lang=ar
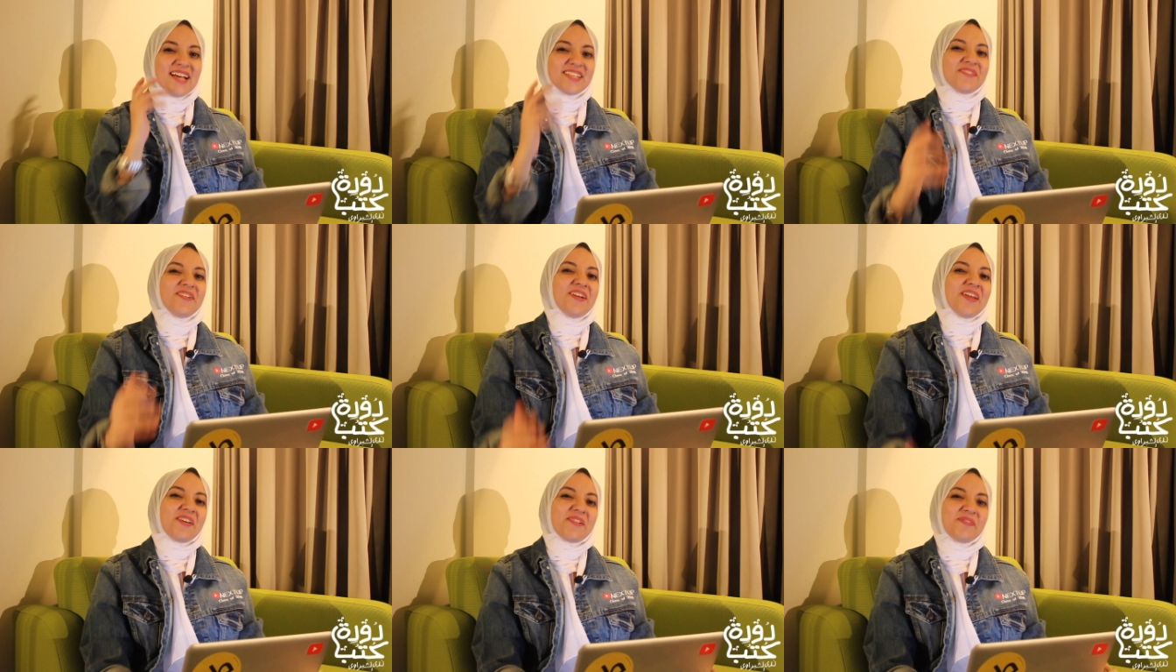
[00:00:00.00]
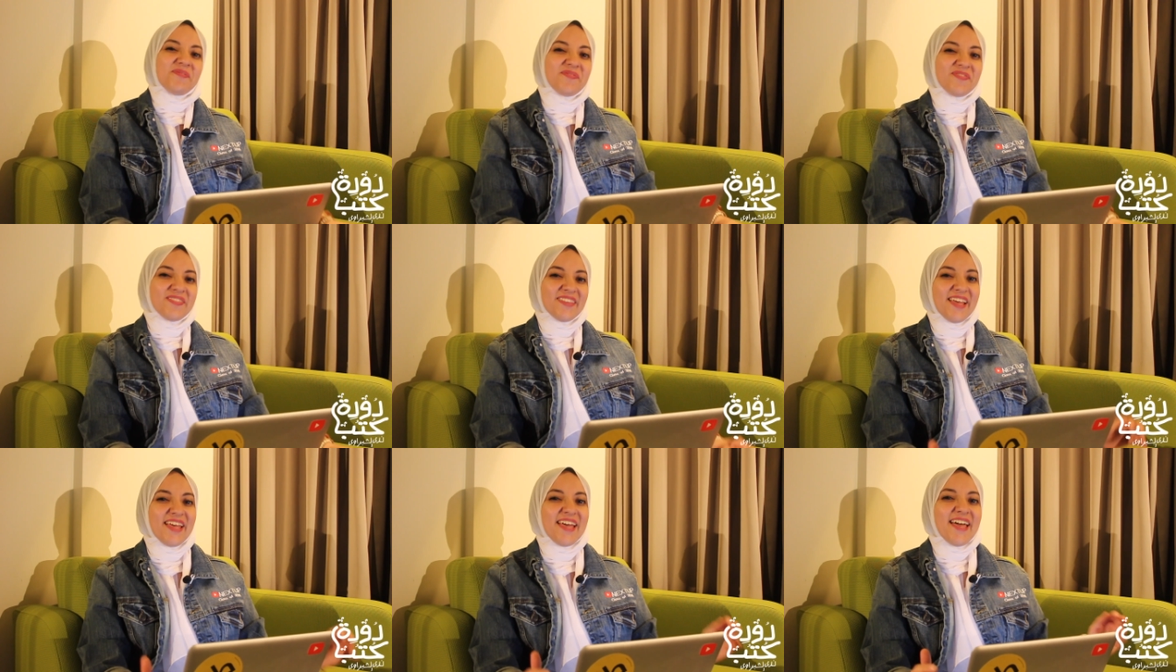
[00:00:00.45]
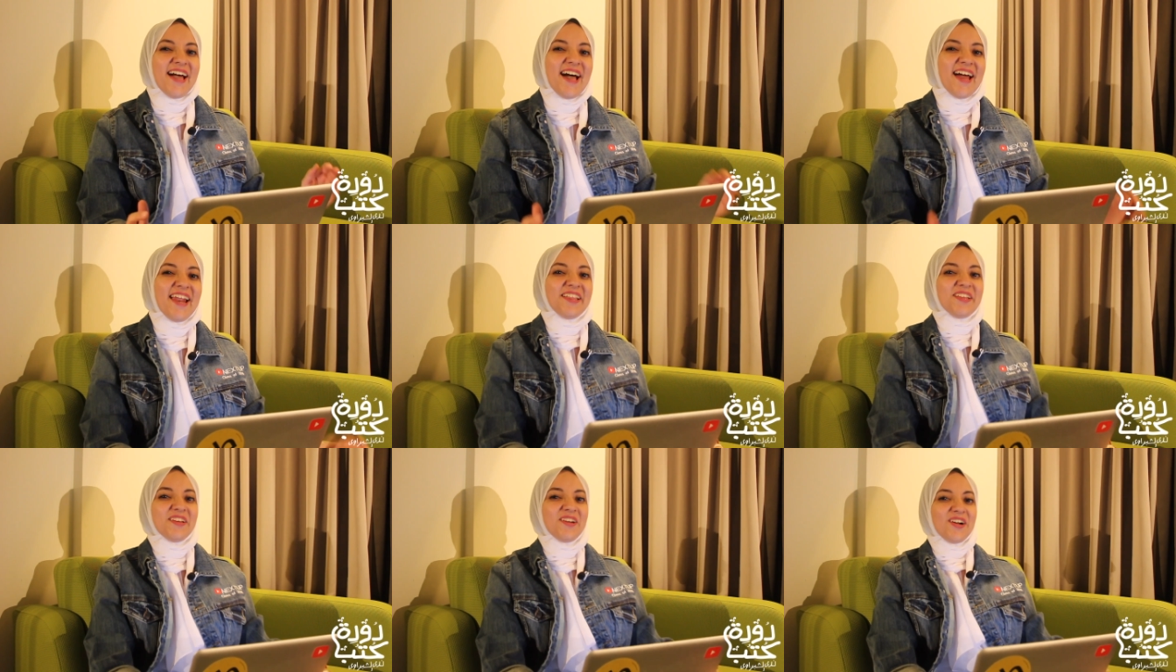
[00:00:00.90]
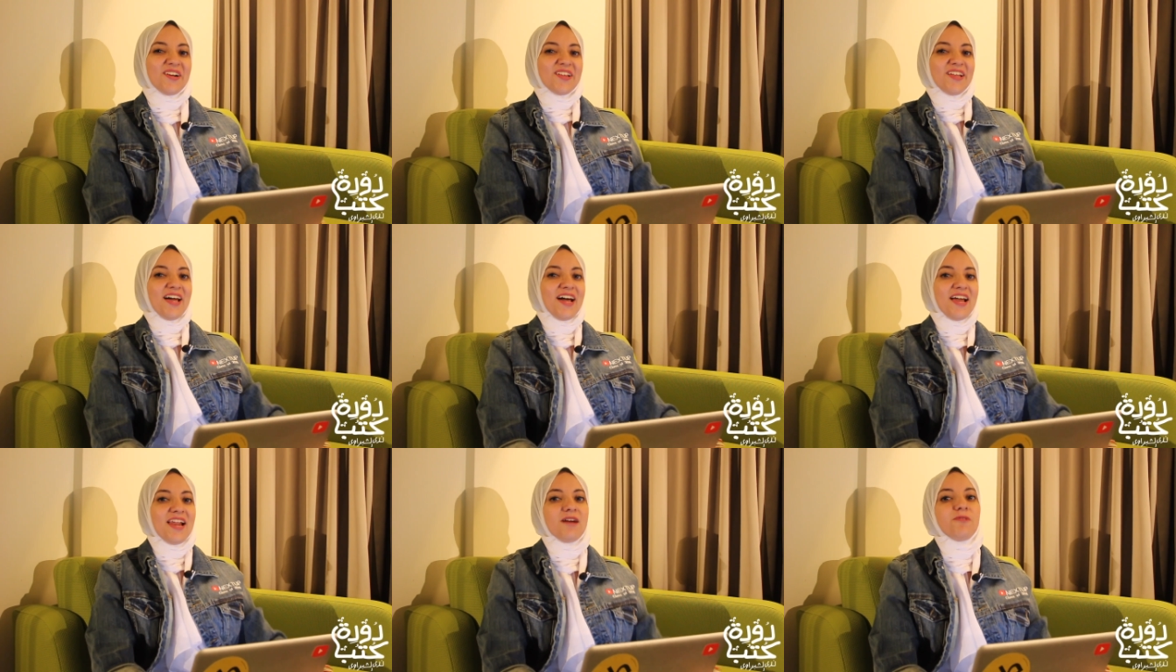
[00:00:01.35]
السلام عليكم حلقه
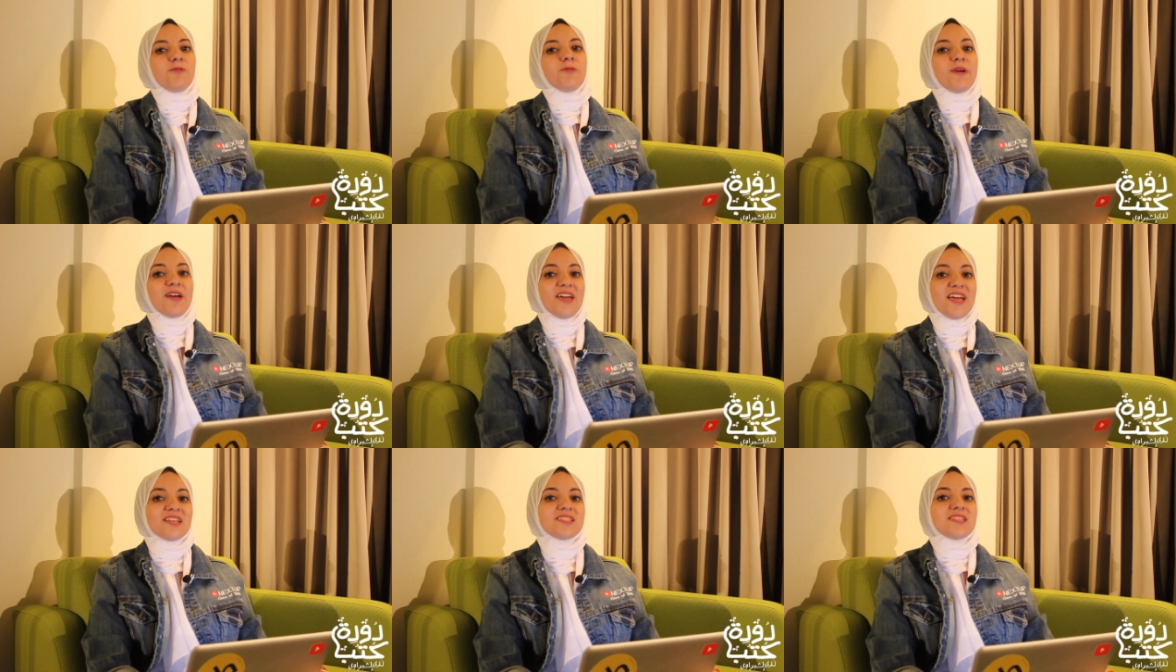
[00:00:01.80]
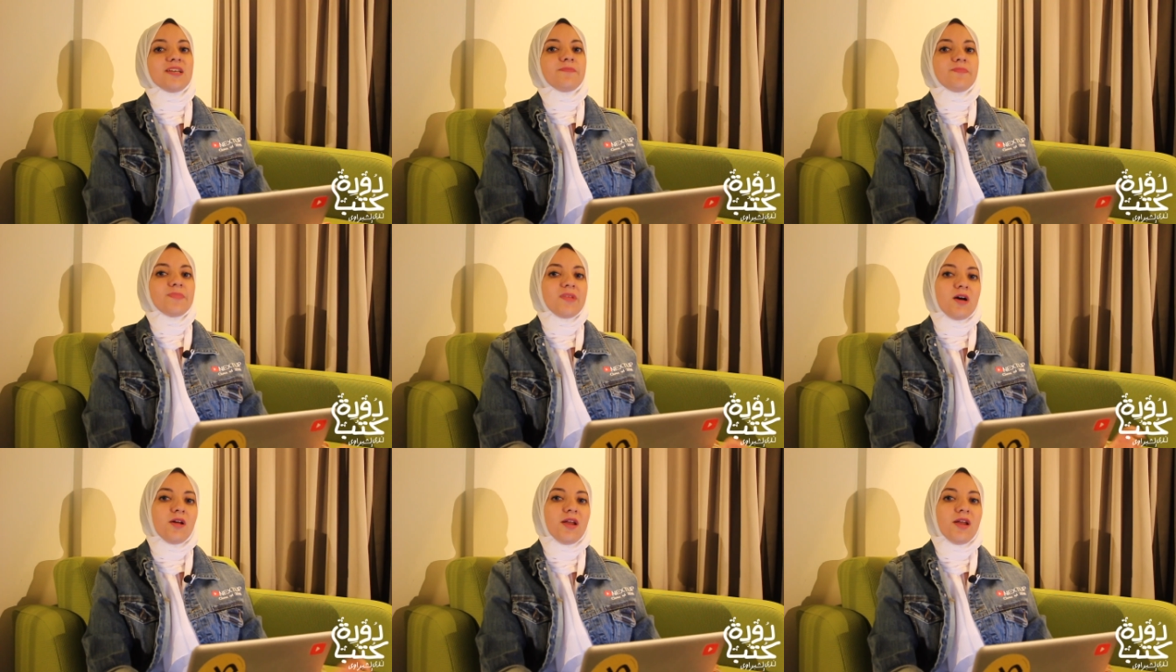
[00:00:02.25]
النهارده حلقه مميزه